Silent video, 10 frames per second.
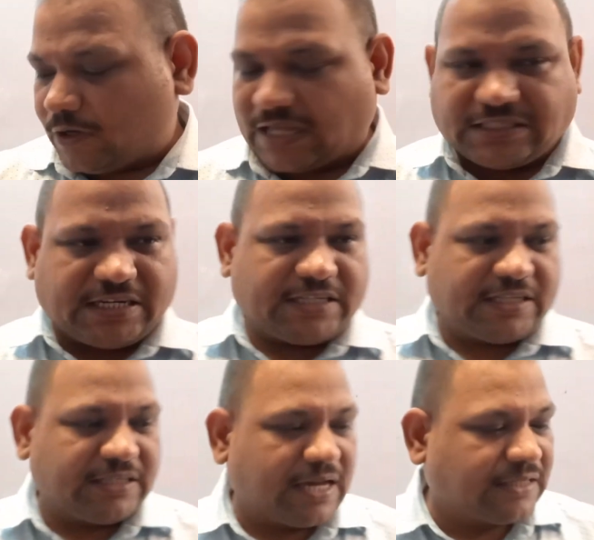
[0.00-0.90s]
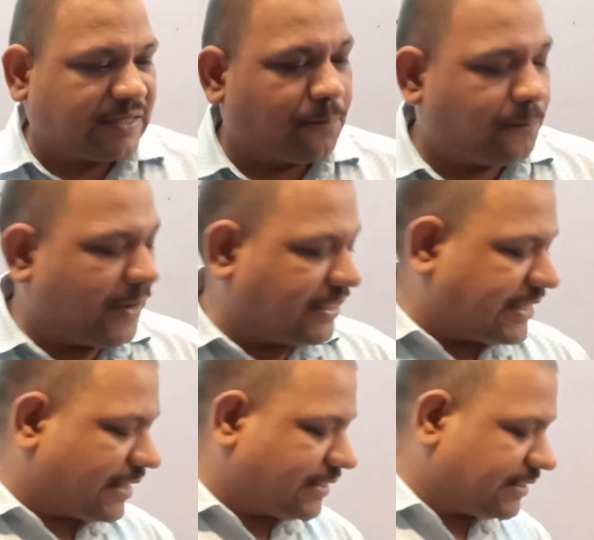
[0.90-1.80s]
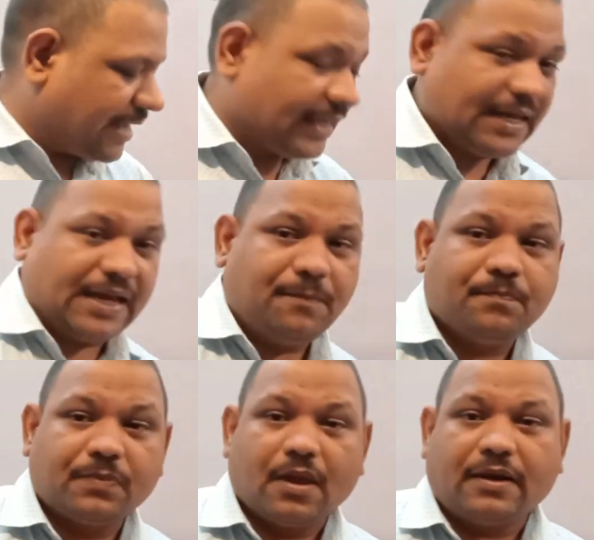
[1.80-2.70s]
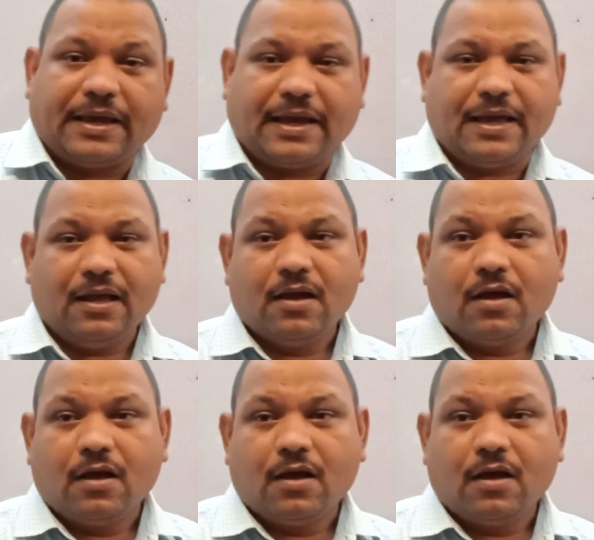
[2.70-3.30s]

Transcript: कंस्ट्रक्शन का सिंपल सा एक्सरसाइज है ठीक है